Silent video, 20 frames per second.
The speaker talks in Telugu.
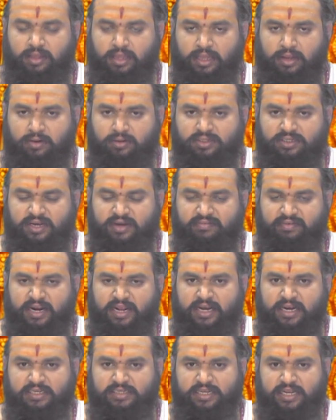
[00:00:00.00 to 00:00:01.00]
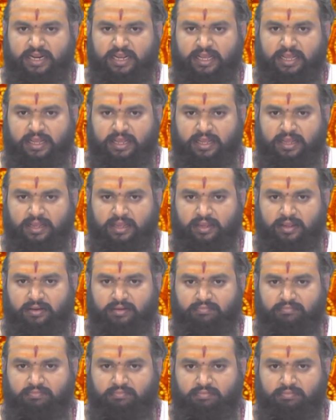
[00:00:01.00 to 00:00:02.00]
ఈరోజు ఎవరైనా సరే
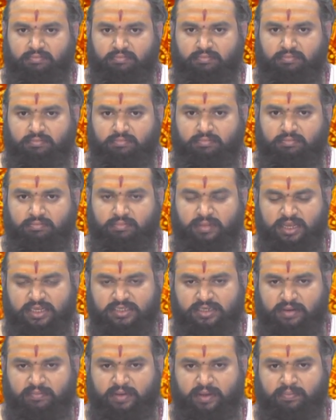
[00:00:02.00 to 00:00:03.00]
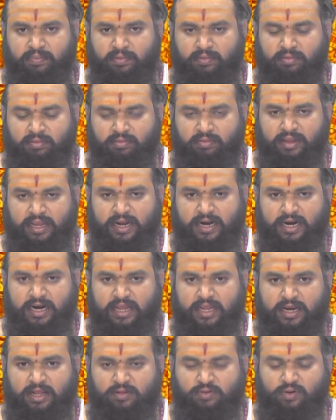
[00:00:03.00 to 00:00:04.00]
మీ సమీపంలో
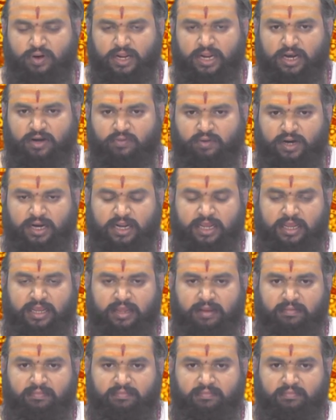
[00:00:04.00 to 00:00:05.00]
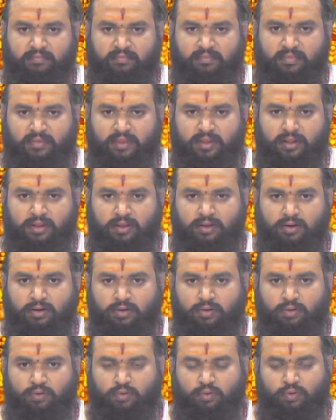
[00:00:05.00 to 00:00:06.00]
ఎక్కడైనా దొరికేటువంటి
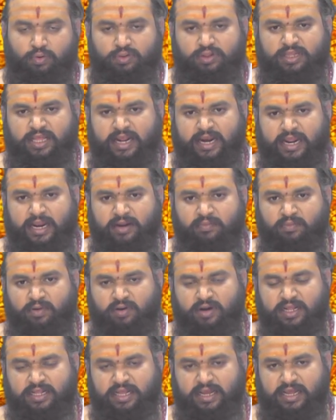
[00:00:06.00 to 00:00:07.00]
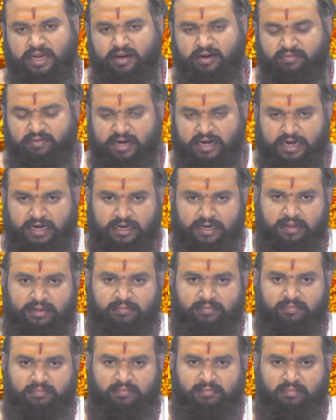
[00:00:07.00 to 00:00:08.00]
ఉత్తరేణి మొక్క దగ్గరికి వెళ్ళండి
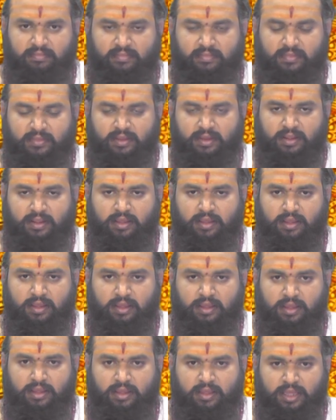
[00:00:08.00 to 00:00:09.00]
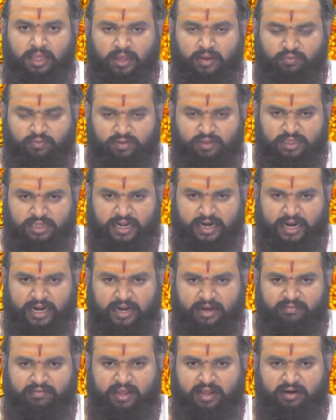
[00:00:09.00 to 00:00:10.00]
ఈ
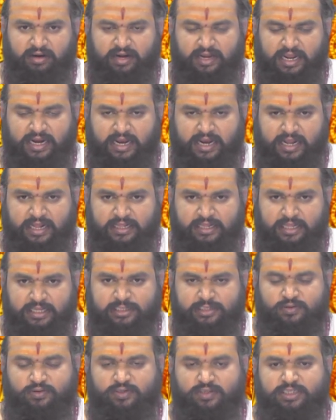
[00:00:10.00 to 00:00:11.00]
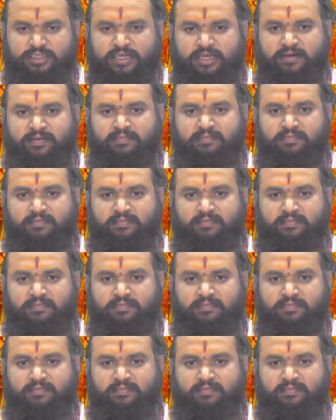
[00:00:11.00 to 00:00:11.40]
ఉత్తరేణి వేరుని గనక తీసుకొచ్చి